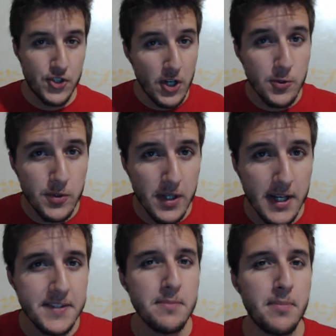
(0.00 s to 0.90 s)
Ciao a tutti
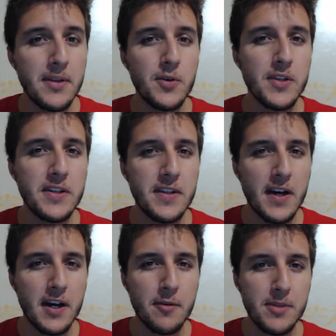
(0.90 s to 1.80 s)
ragazzi, bentornati da
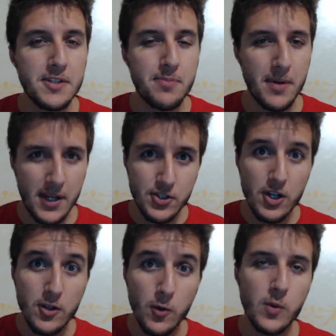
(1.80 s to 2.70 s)
Carmi
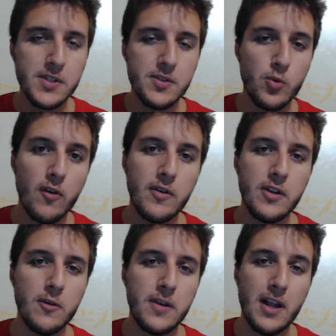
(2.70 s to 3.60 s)
Special con questo nuovo
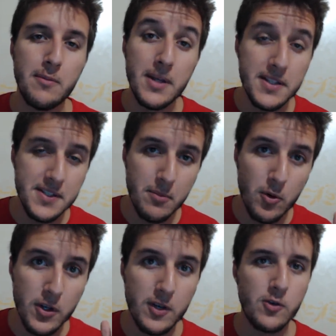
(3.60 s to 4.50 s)
video. Finalmente siamo
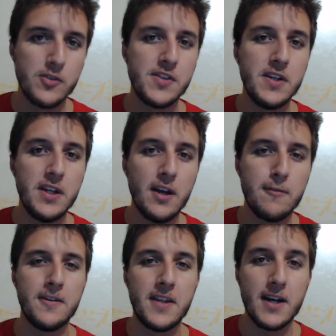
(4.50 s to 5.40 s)
con i consigli al
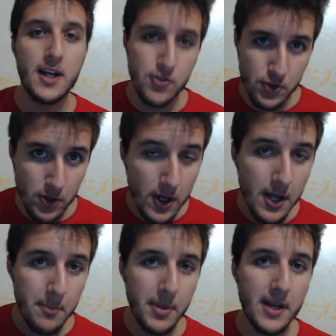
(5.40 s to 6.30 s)
fantacalcio
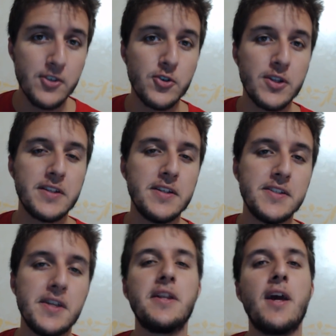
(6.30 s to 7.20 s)
per la giornata di
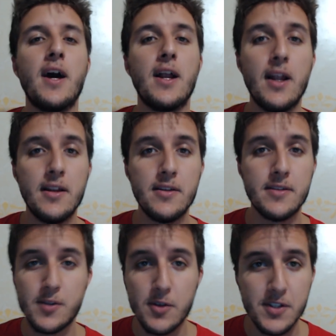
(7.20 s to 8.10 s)
Serie A. La
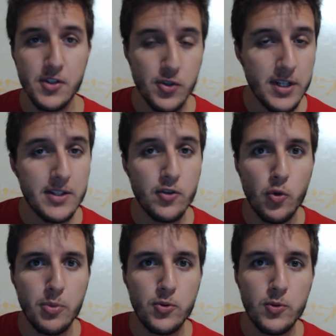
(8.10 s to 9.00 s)
scorsa giornata non
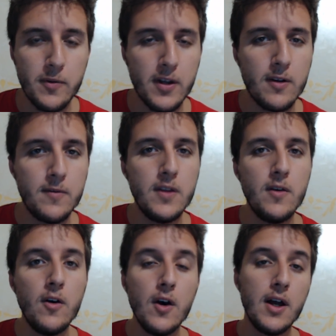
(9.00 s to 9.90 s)
ho potuto fare il
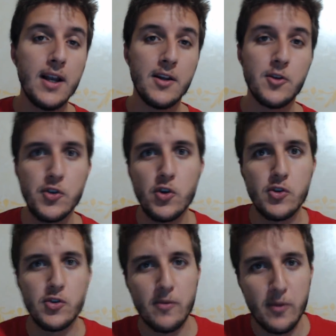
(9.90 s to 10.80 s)
video, l'anno
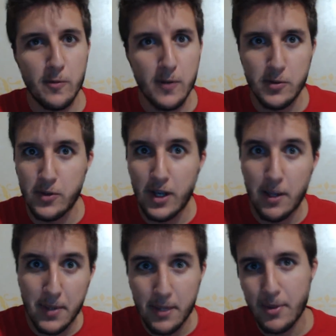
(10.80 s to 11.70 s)
scorso vi ho fatto dalla
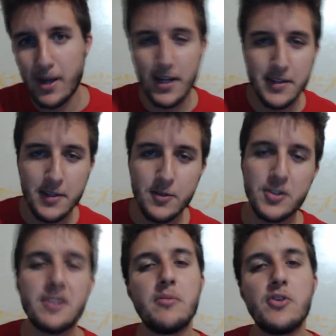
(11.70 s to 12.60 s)
prima alla
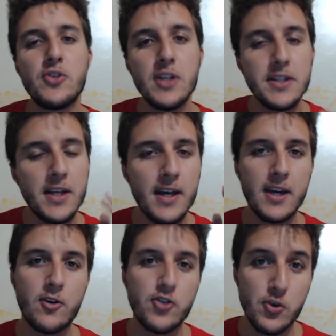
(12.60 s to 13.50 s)
38 giornata,
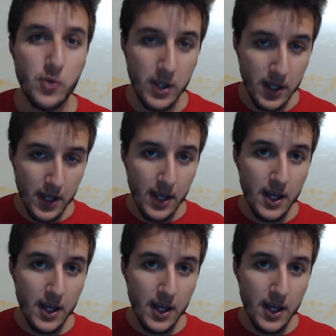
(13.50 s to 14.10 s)
eccoci qui